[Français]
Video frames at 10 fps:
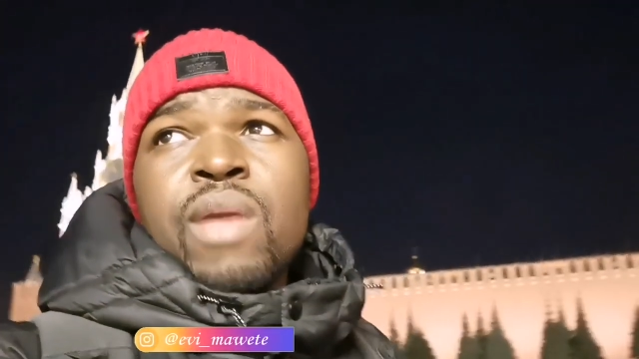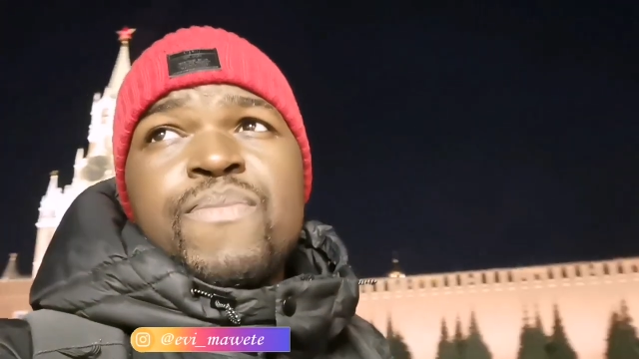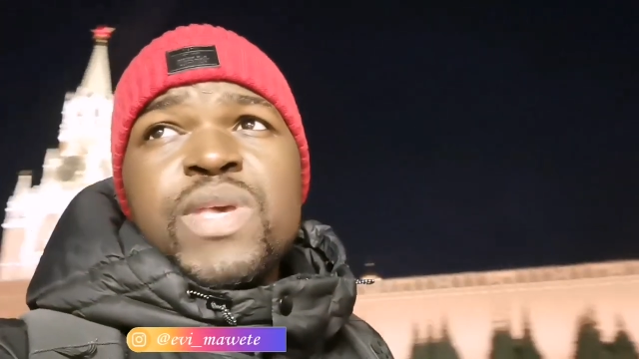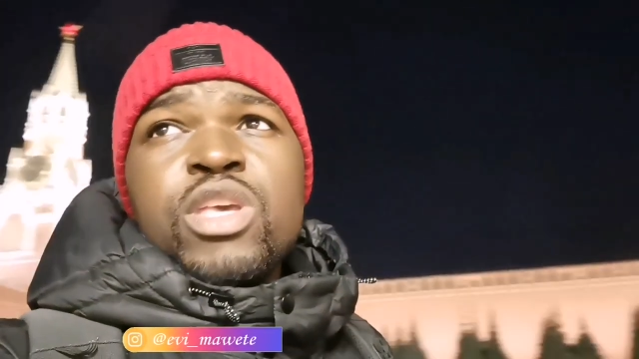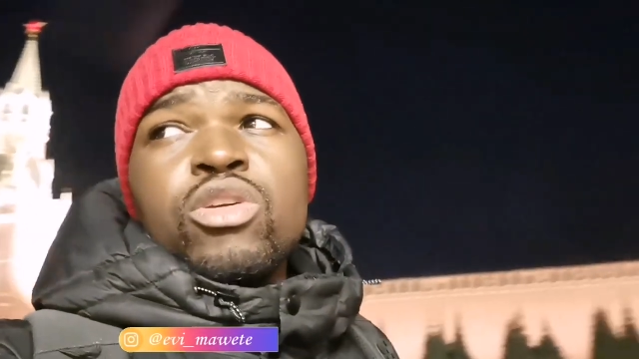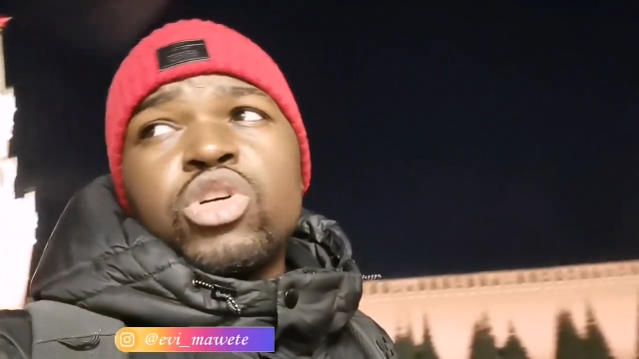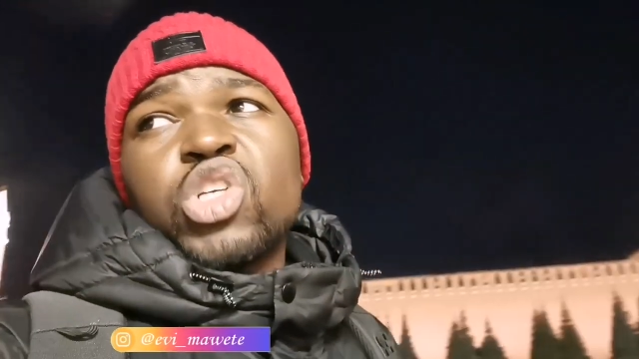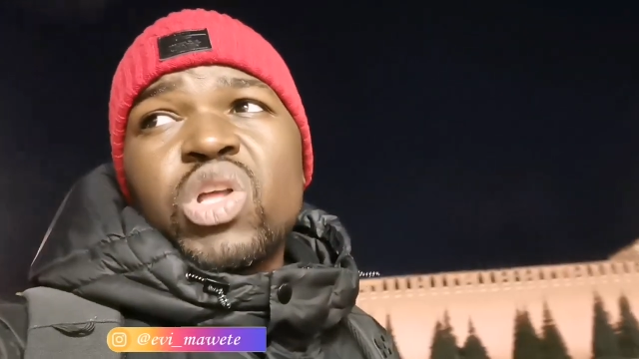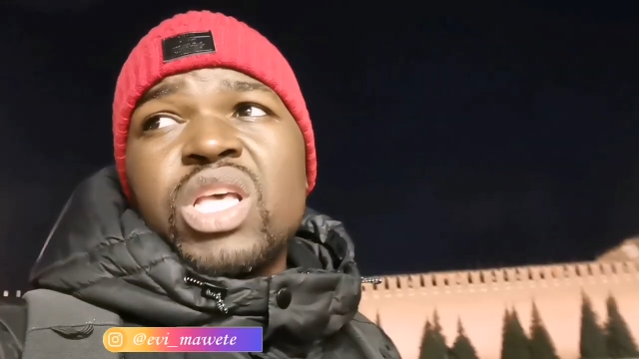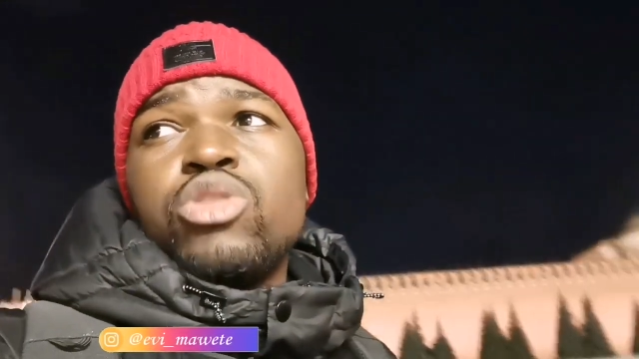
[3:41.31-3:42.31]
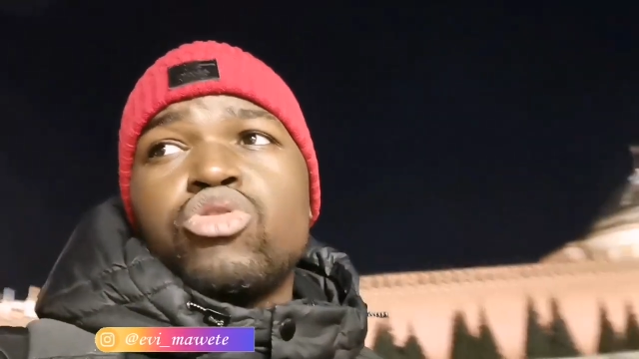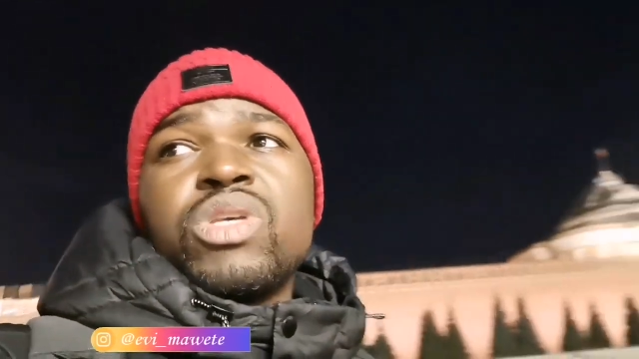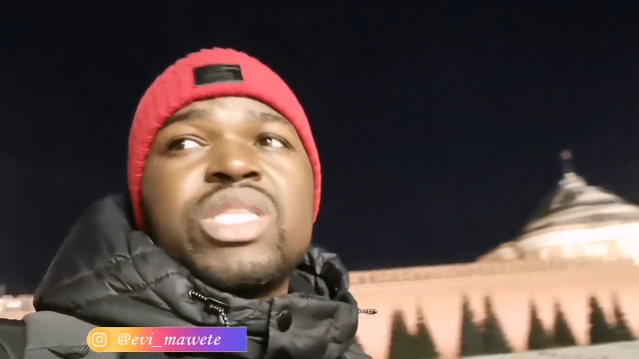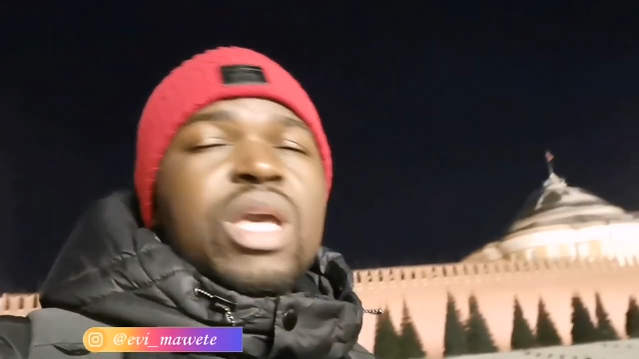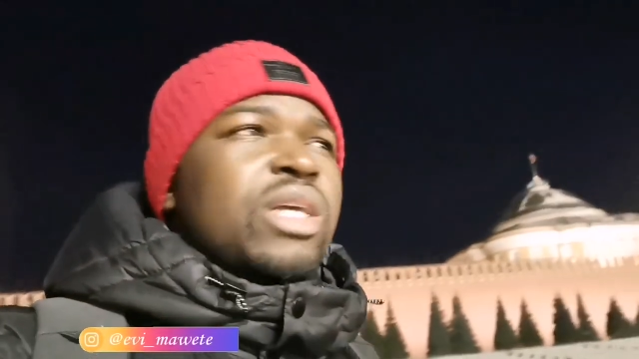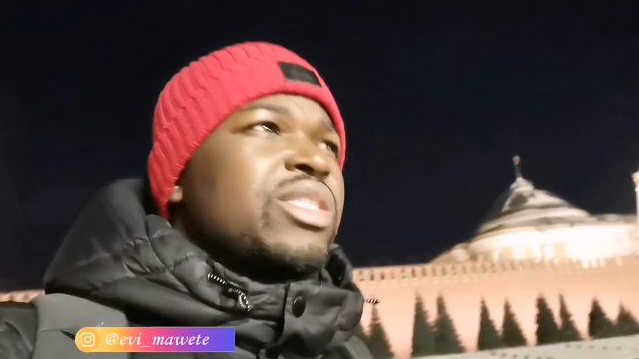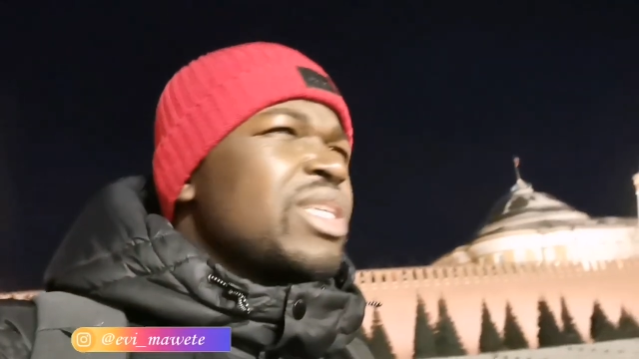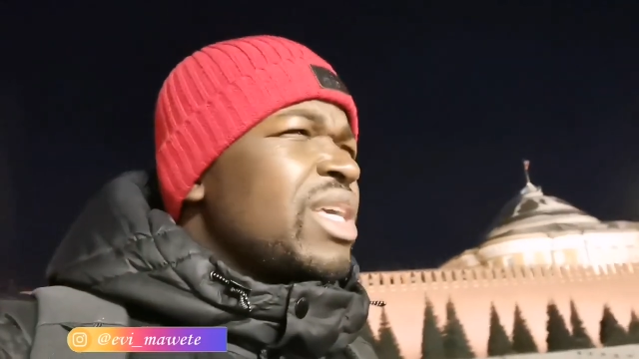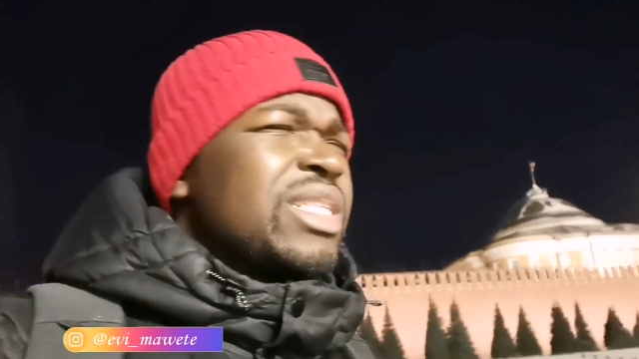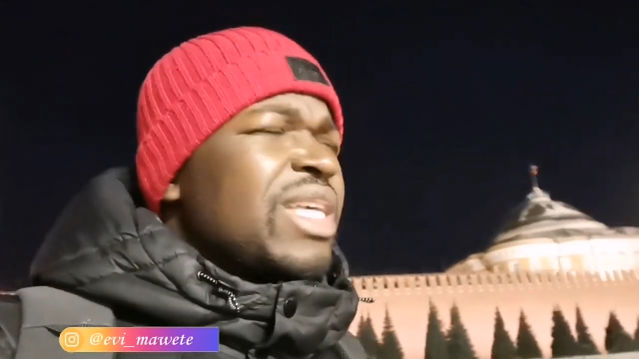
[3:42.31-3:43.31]
Et puis euh, j'en ai discuté
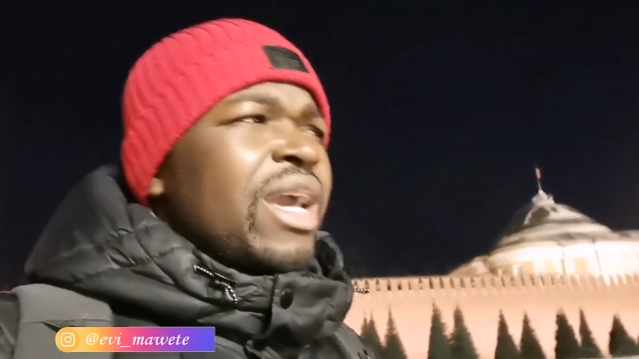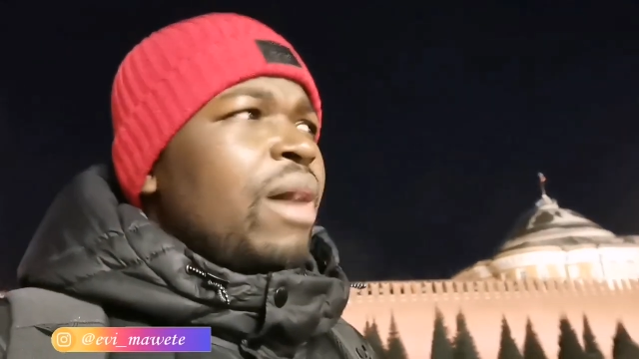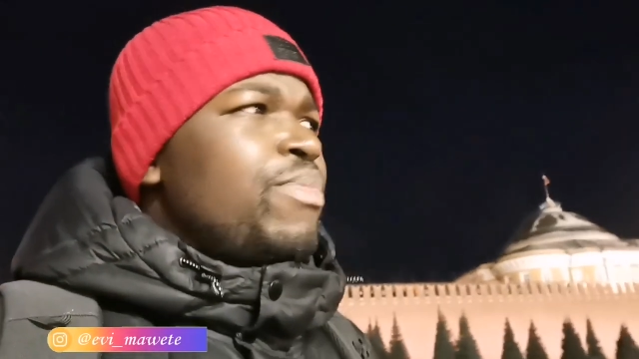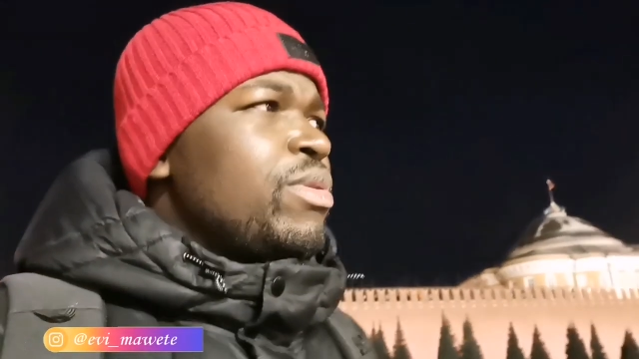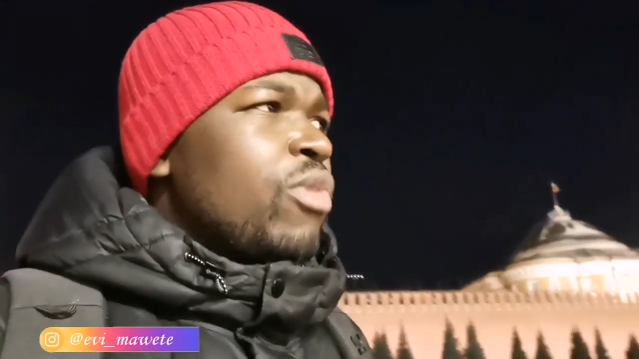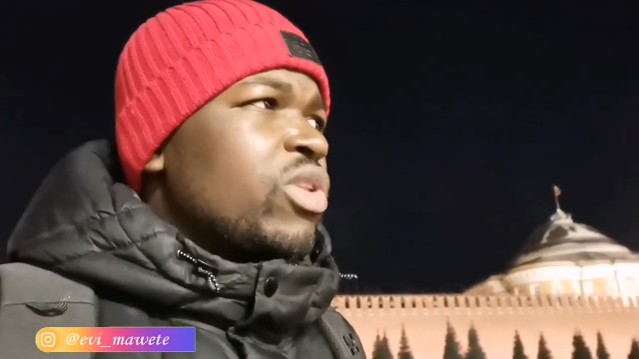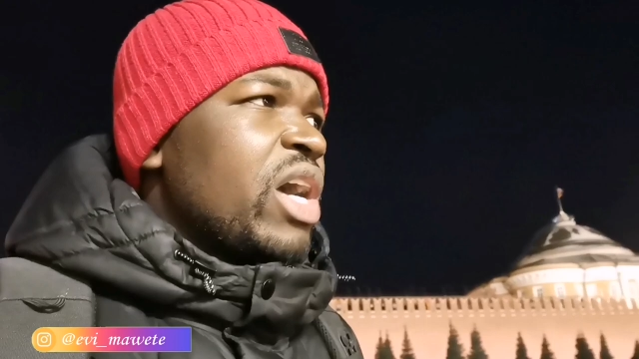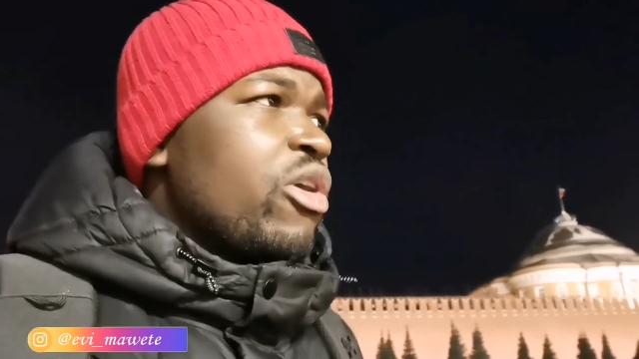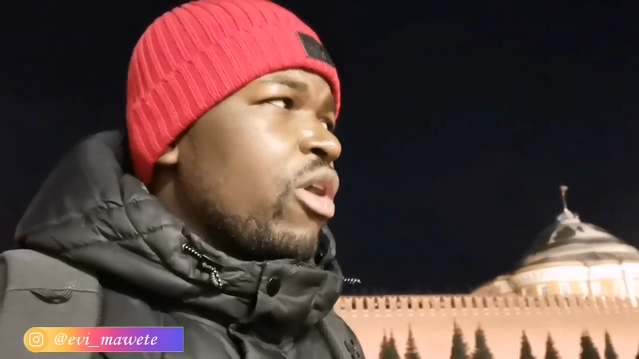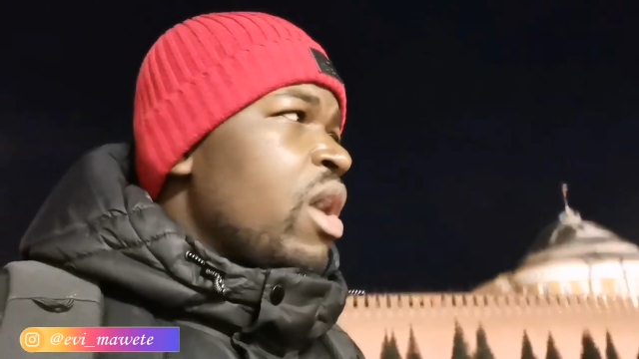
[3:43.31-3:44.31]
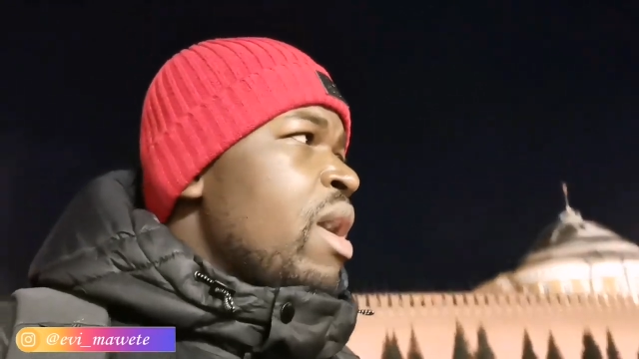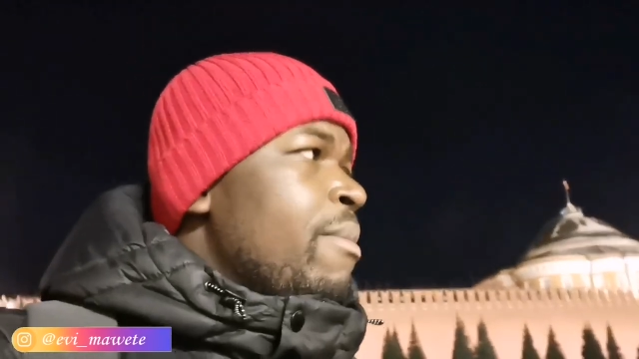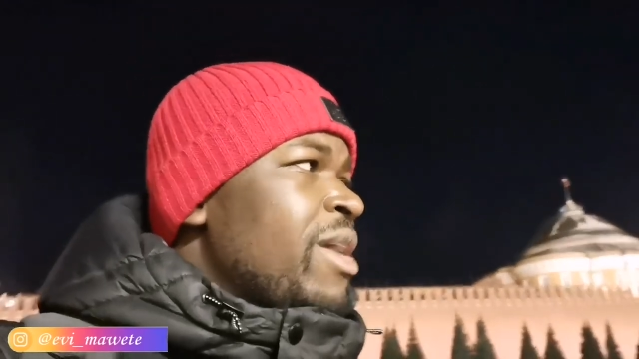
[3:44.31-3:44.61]
très très rapidement d'ailleurs.